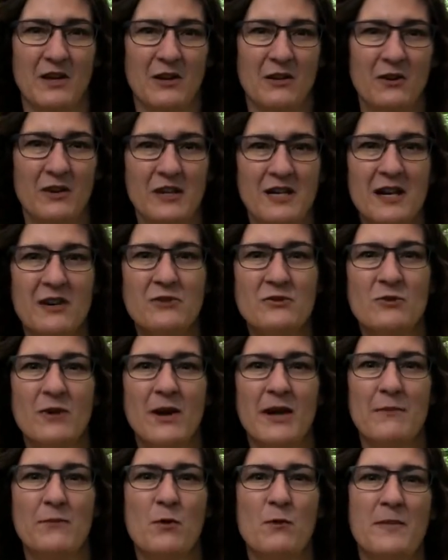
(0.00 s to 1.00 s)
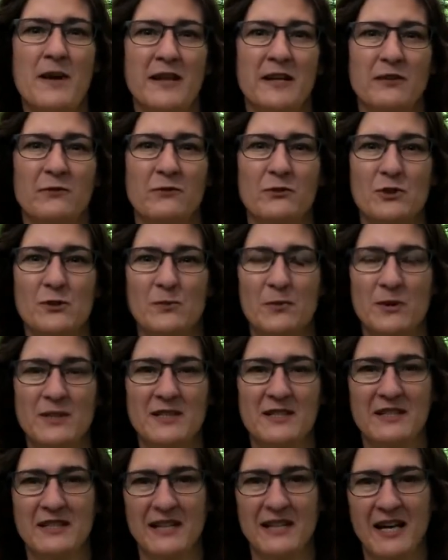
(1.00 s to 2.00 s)
Und genau so ein Moment, wo es
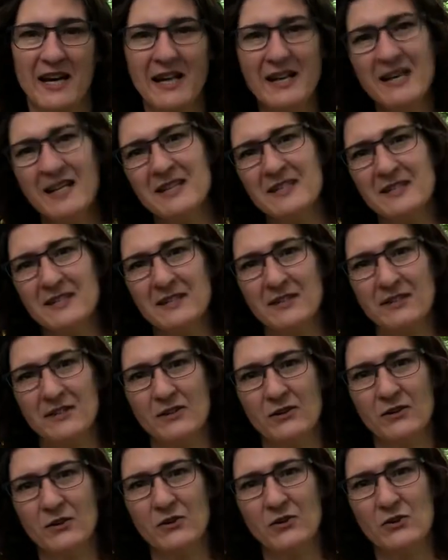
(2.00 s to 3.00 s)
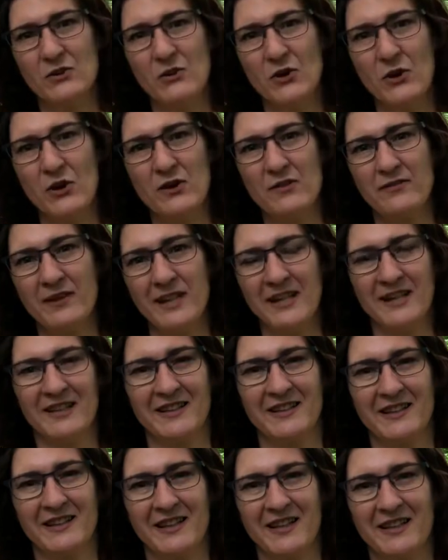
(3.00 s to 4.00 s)
plötzlich anders und neu
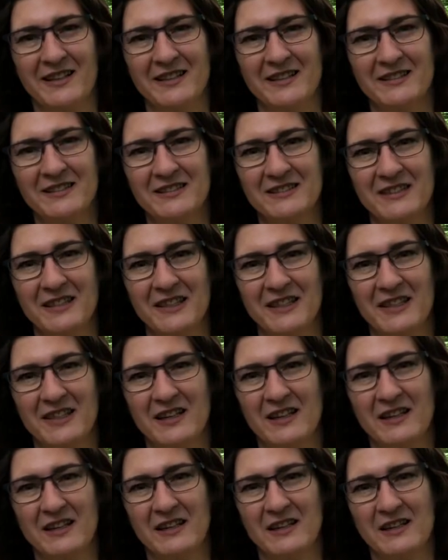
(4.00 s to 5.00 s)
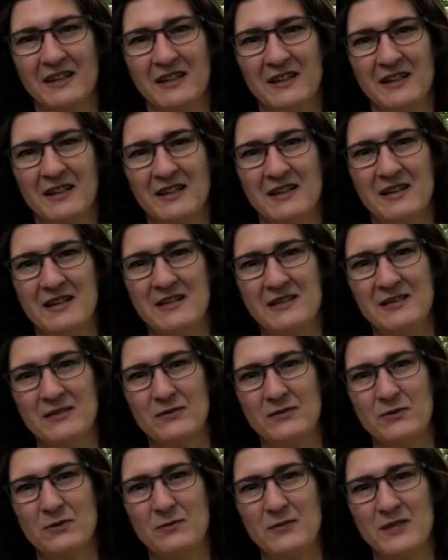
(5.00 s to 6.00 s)
weitergegangen ist, ist
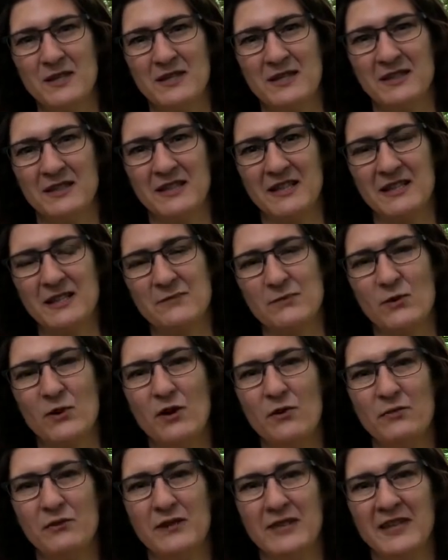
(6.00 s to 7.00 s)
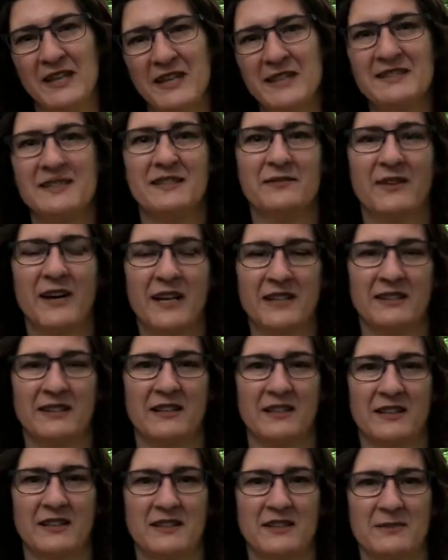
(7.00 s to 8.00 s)
für mich das, worauf wir jetzt warten
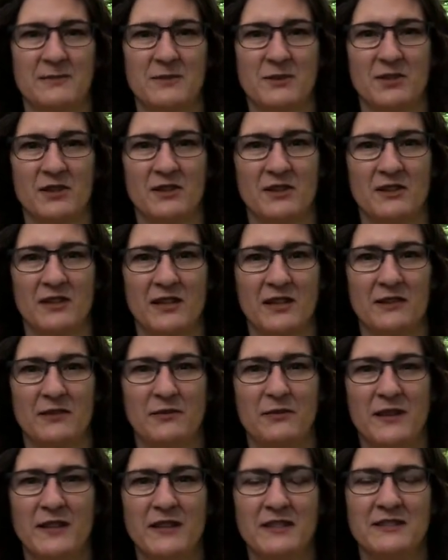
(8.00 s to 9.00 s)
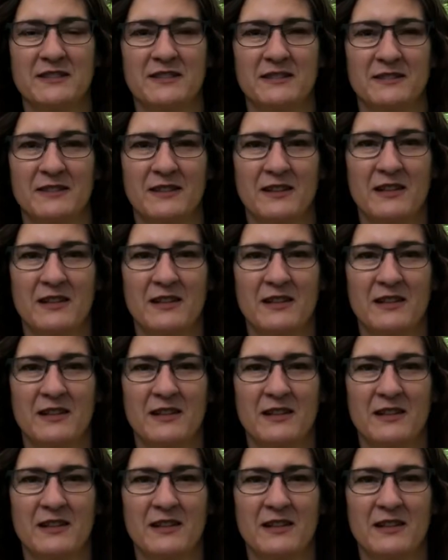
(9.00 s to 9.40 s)
an diesem Sonntag, Pfingsten.